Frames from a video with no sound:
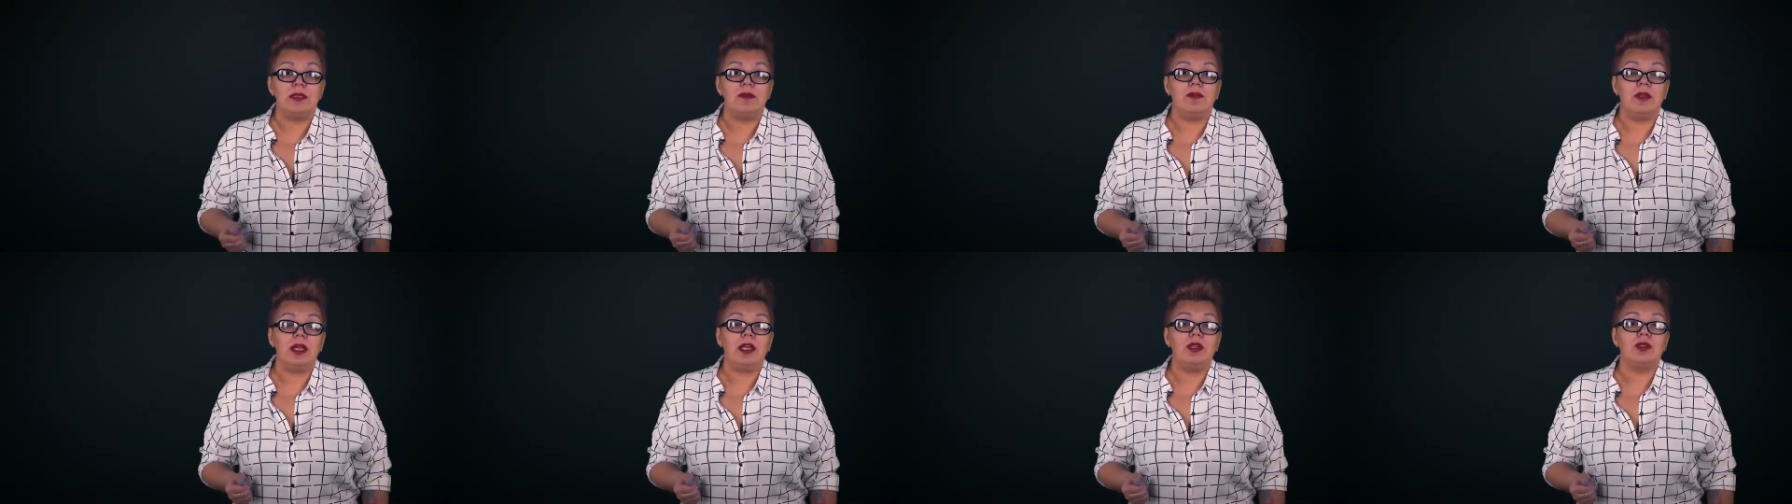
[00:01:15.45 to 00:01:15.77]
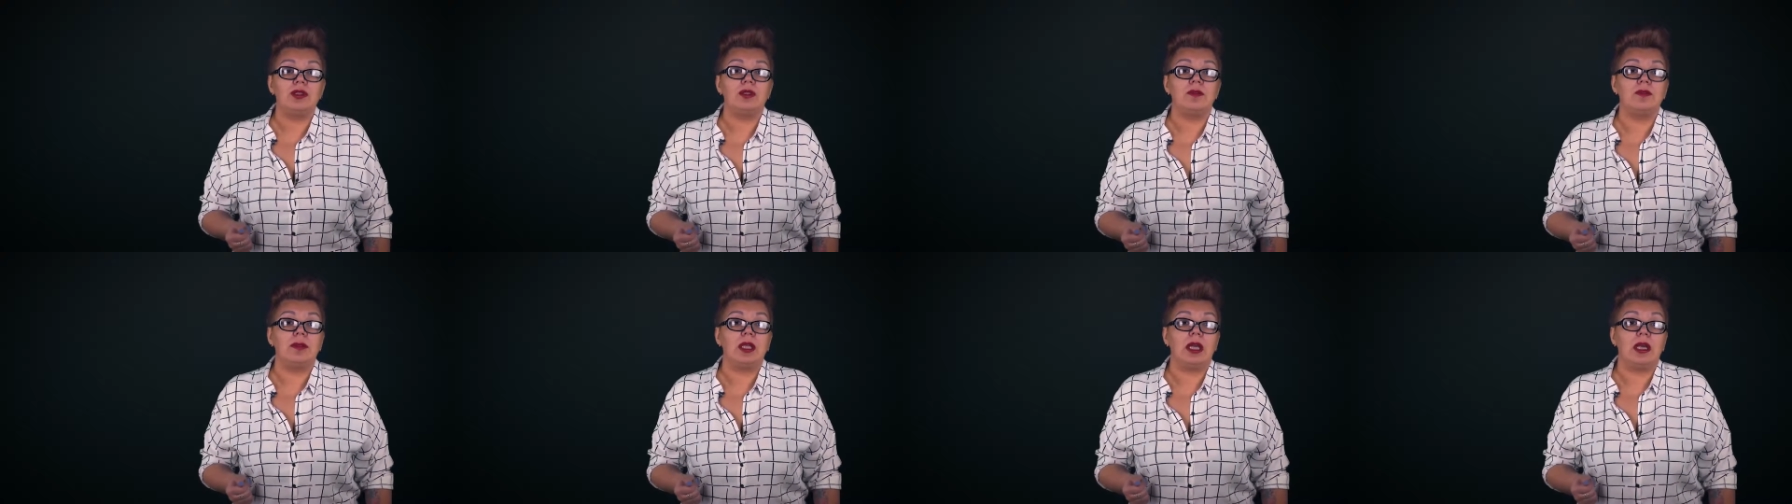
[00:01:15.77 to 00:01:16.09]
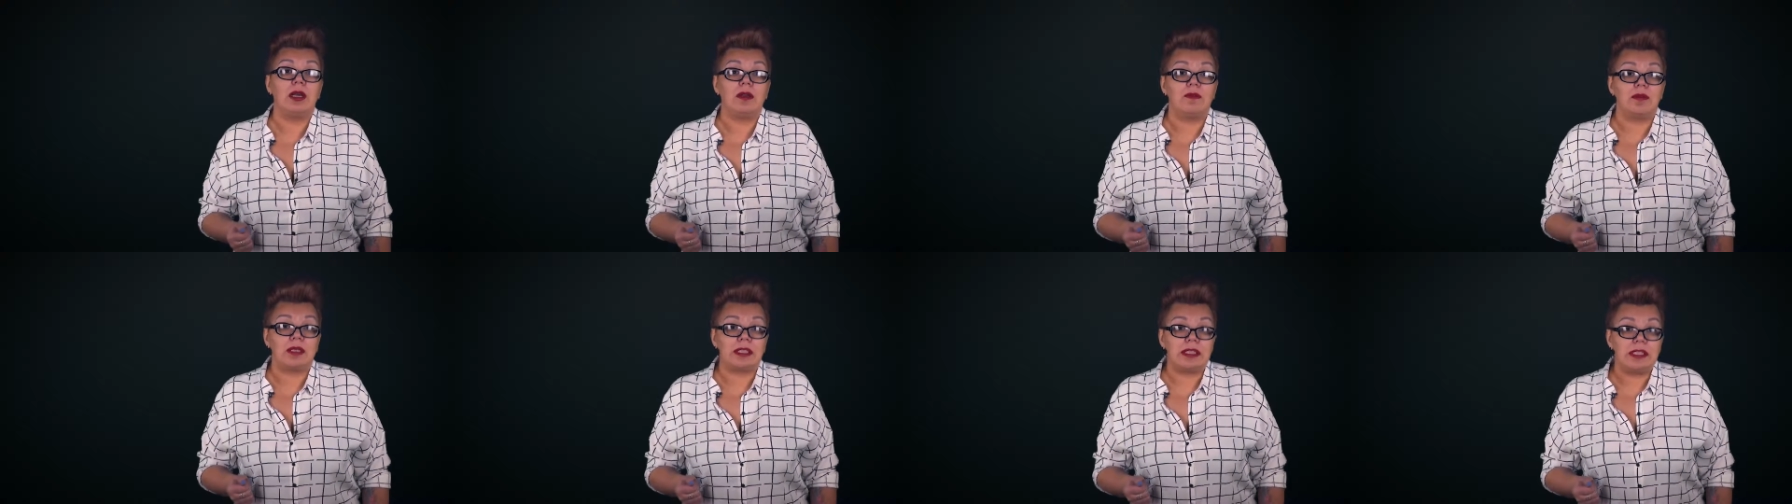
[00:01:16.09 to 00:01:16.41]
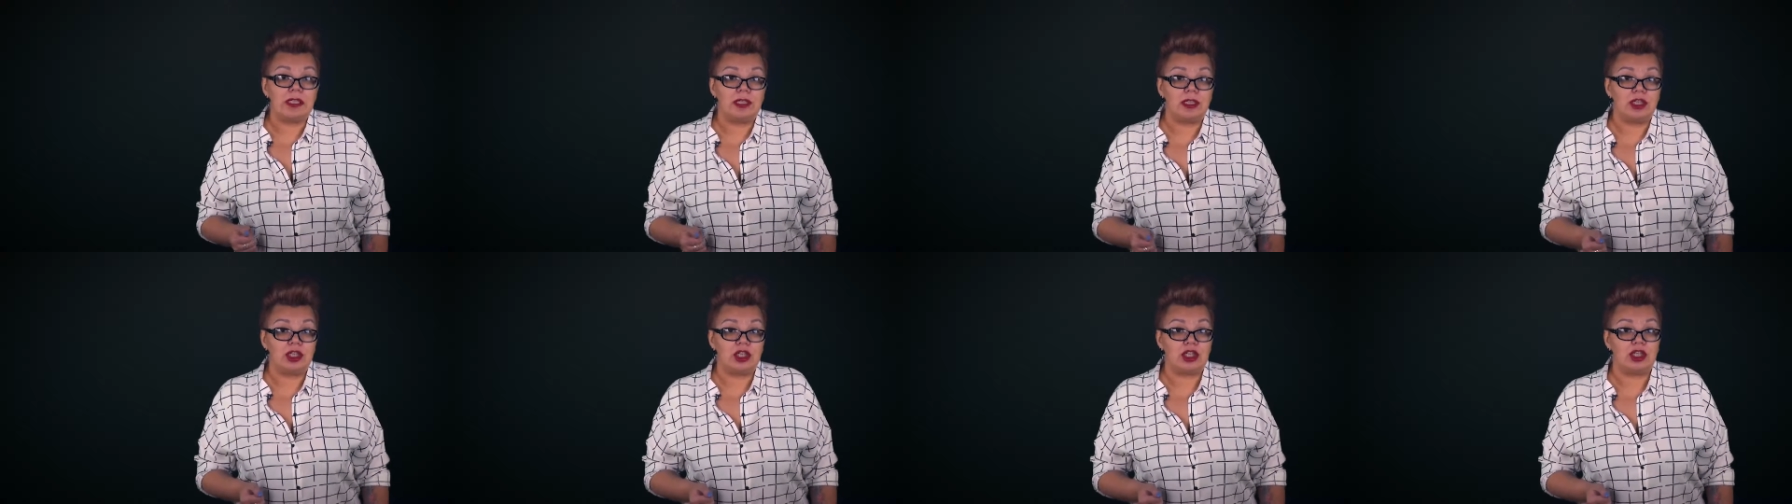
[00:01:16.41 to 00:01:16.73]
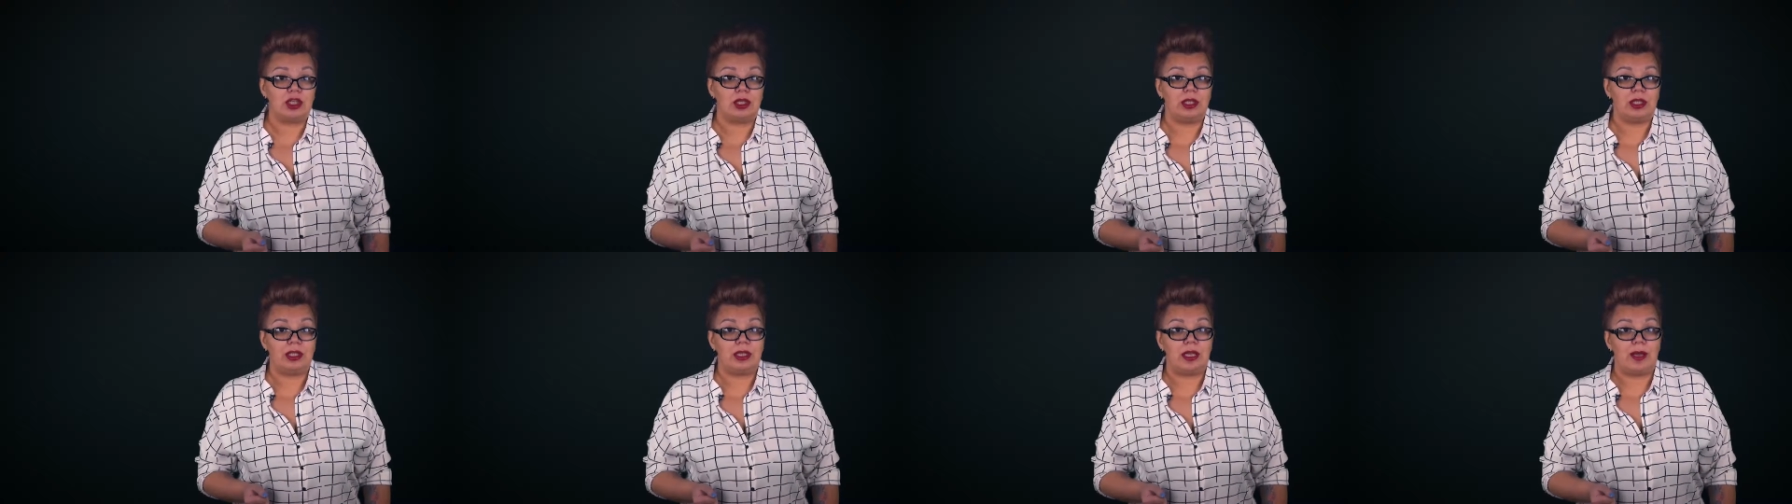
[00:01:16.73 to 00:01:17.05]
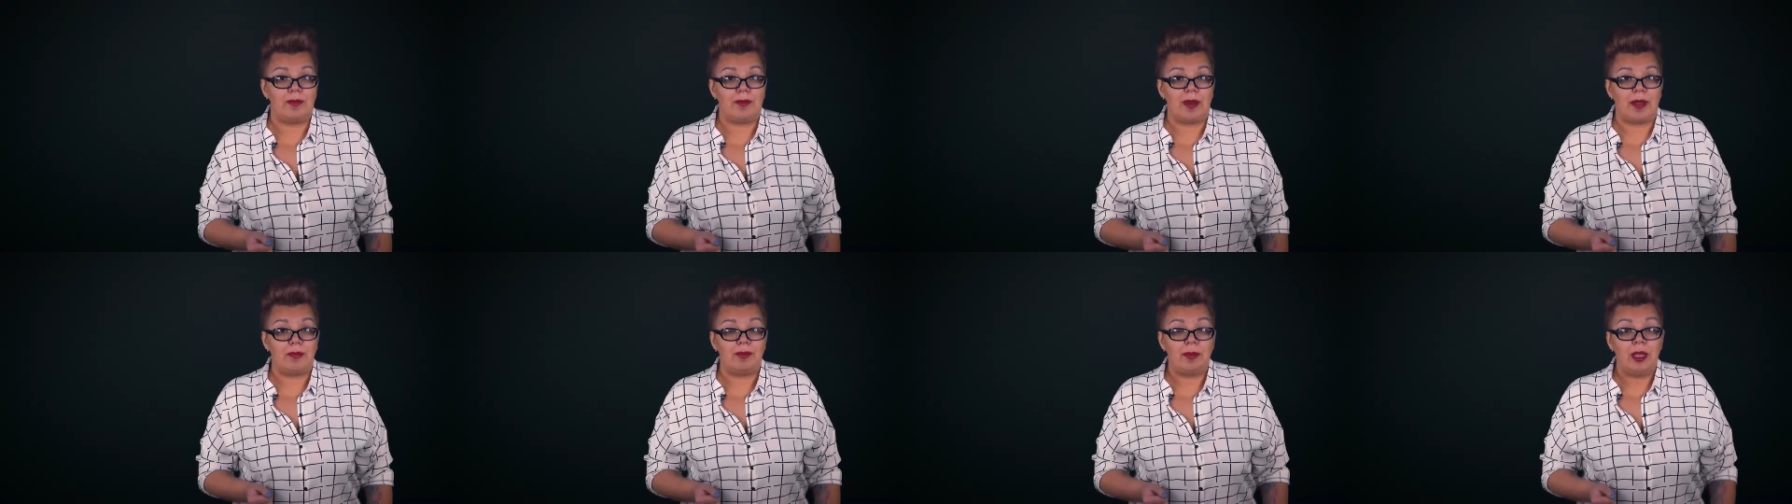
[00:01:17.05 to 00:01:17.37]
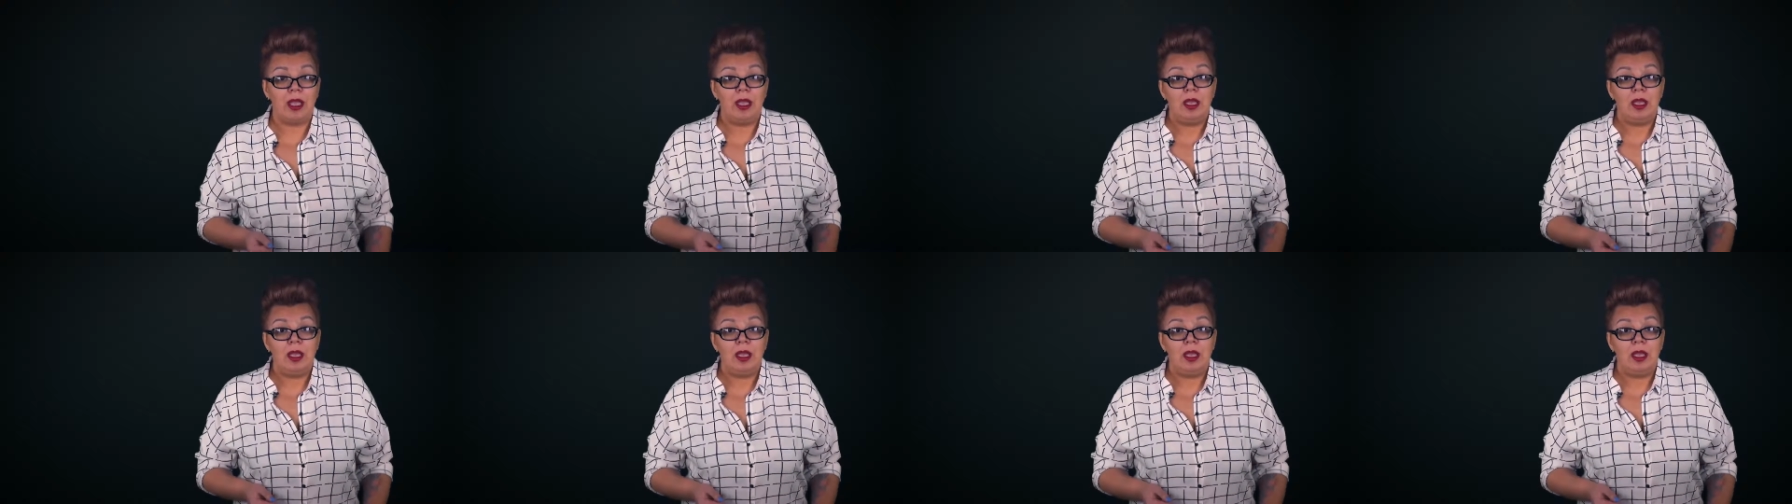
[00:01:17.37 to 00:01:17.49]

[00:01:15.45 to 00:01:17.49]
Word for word: являются многоквартирные жилые дома.